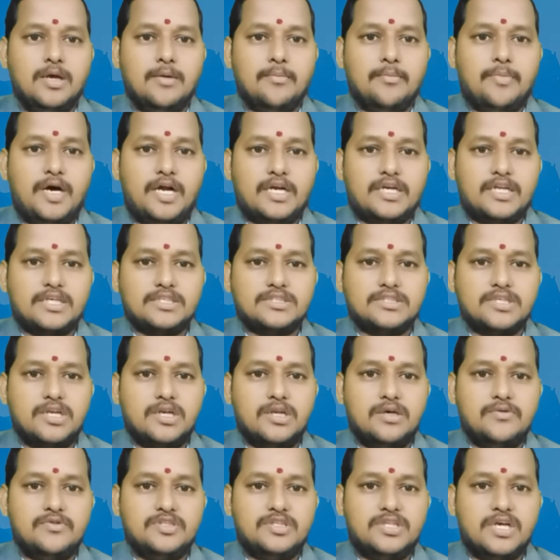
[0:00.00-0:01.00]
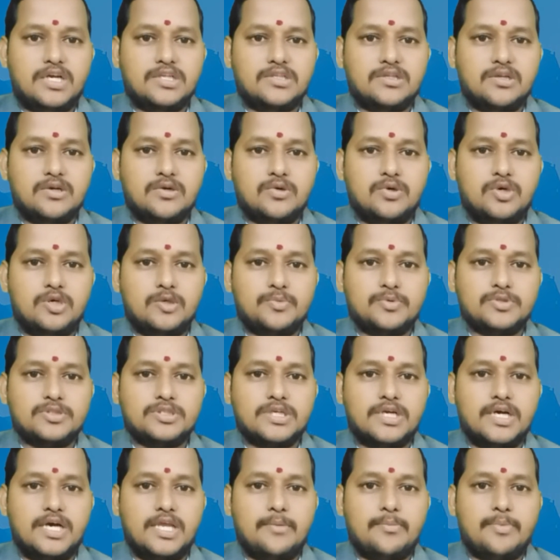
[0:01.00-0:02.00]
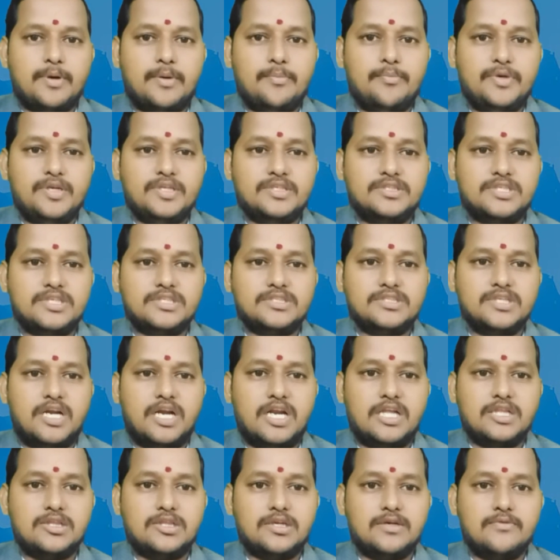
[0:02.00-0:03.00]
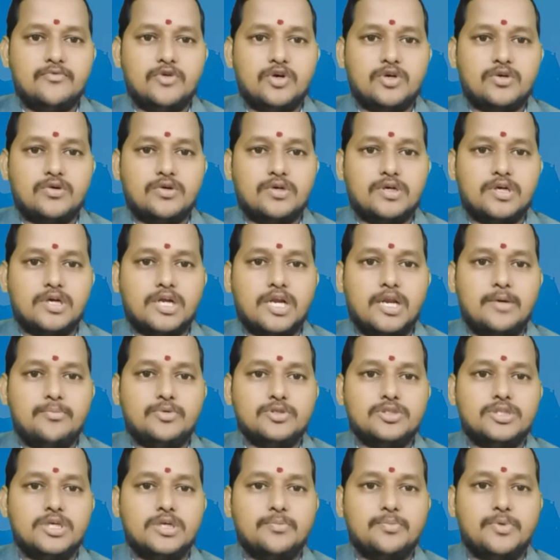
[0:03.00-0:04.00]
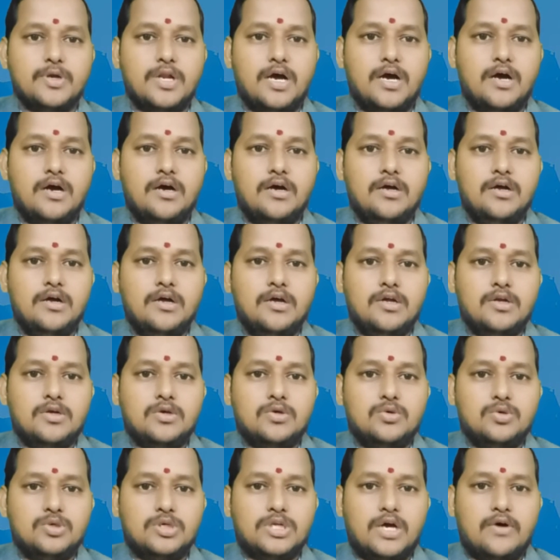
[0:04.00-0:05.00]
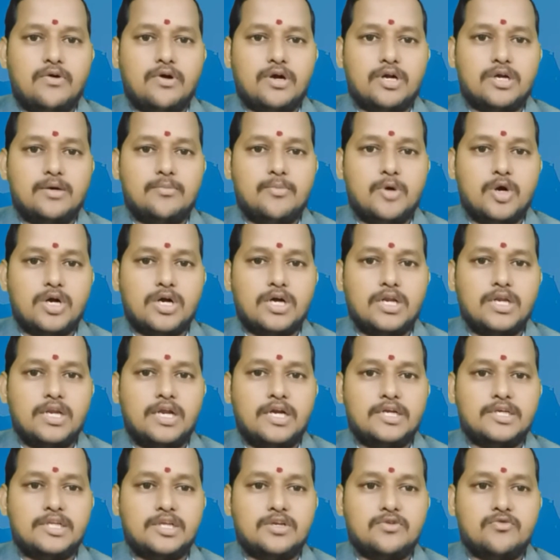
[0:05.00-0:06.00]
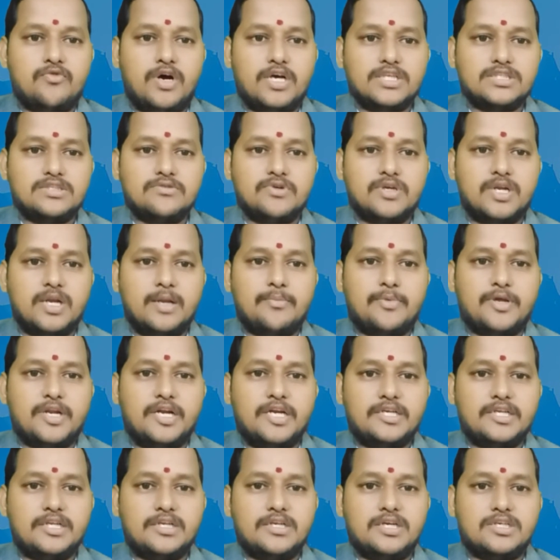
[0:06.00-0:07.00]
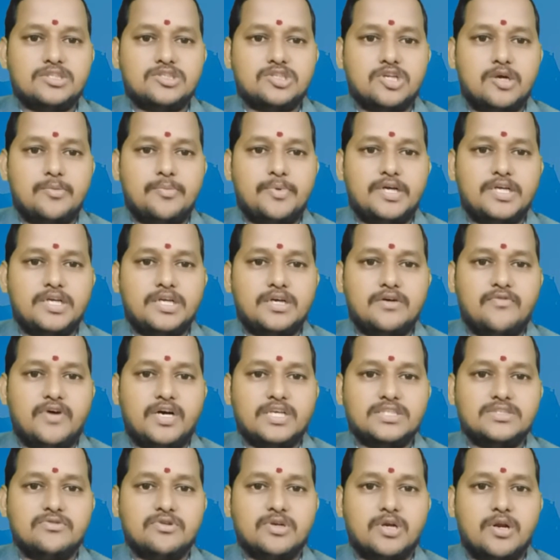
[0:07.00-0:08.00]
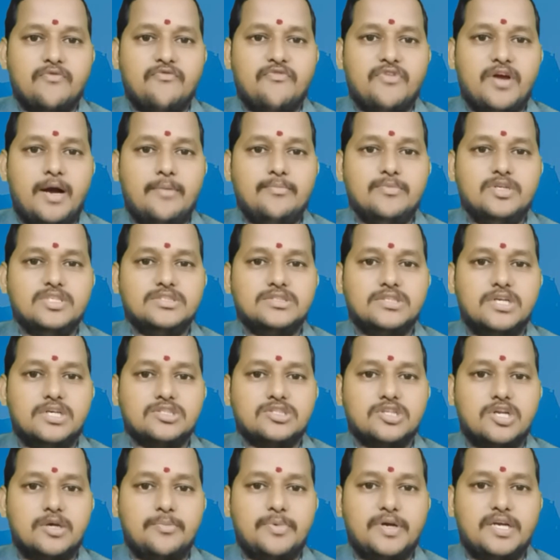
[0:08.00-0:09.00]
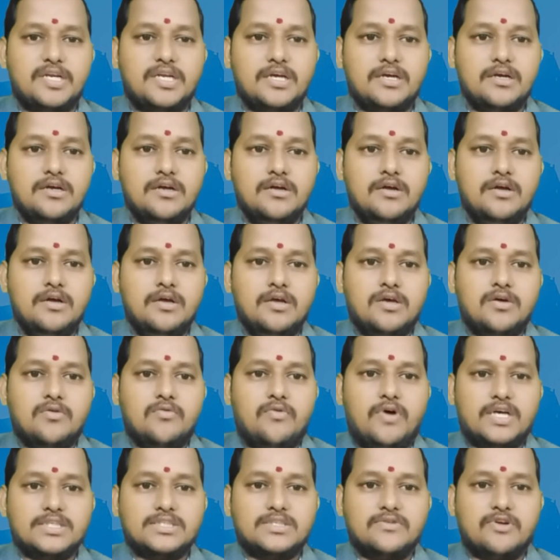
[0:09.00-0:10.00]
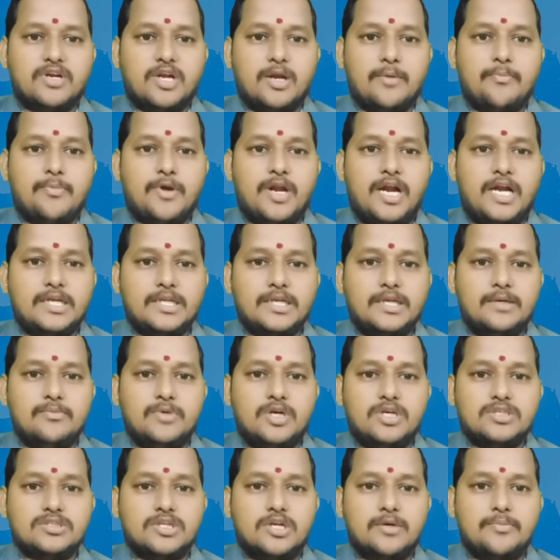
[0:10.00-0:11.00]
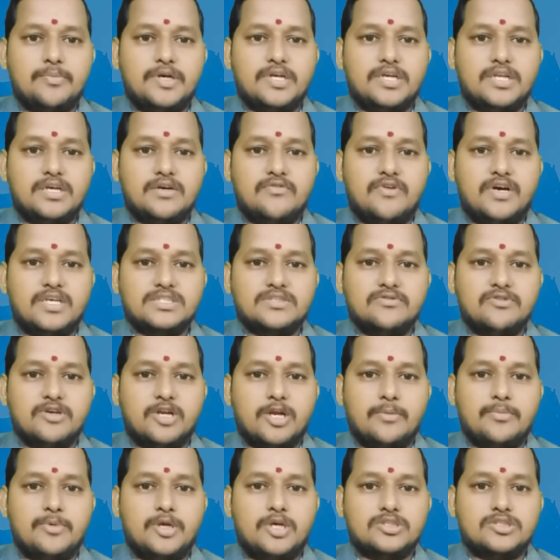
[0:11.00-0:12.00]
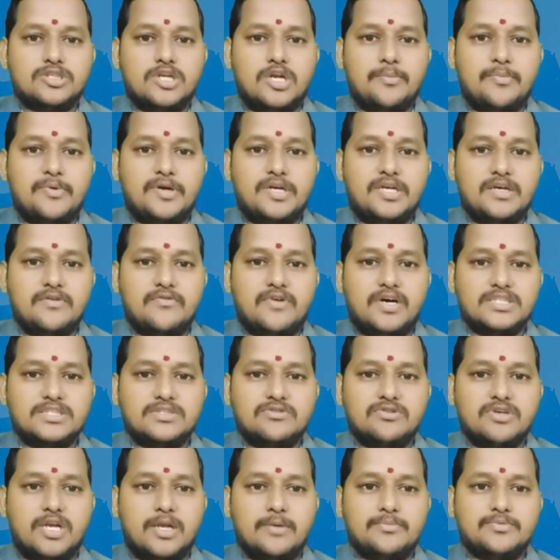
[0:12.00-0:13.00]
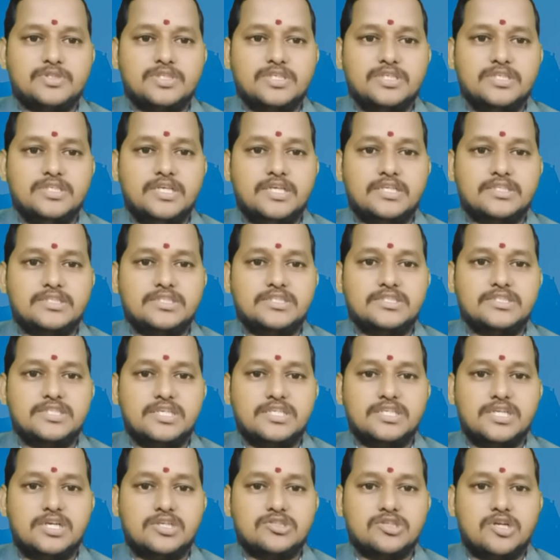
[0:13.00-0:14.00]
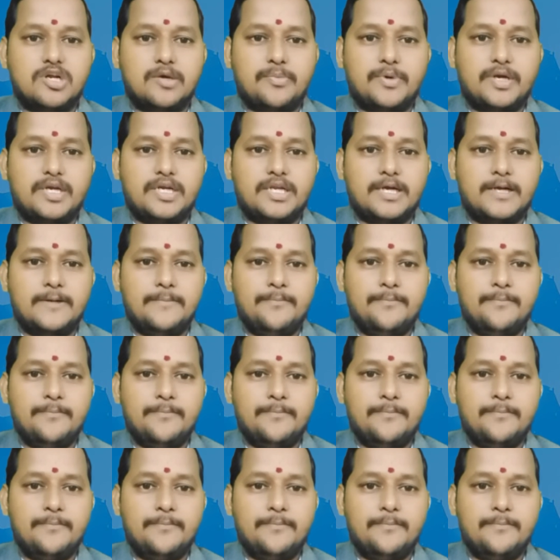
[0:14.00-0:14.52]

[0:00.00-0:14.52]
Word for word: పాఠశాలలో విద్యార్థులకు నోటు పుస్తకాల పంపిణీ చేసిన అనంతరం ఒక్కొక్క క్లబ్ తరపున నూట ఒక్క మొక్కలు నాటారు వాసవి క్లబ్ గ్రేటర్ నర్సరాపేట వాసవి క్లబ్ ఫ్యామిలీస్ నర్సరాపేట వాసవి క్లబ్ ప్లాటినం నర్సరాపేట వాసవి క్లబ్ నర్సరాపేట వాసవి క్లబ్ సీనియర్ సిటిజన్ నర్సరాపేట